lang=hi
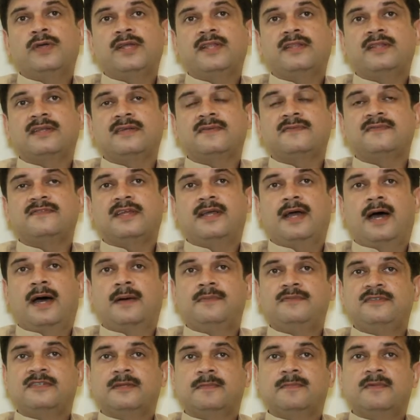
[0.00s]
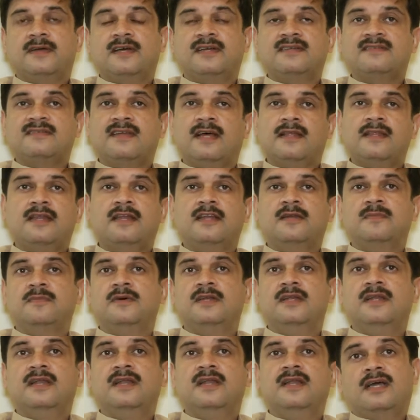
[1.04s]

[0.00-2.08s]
की तरफ से आप सबका सादर नमन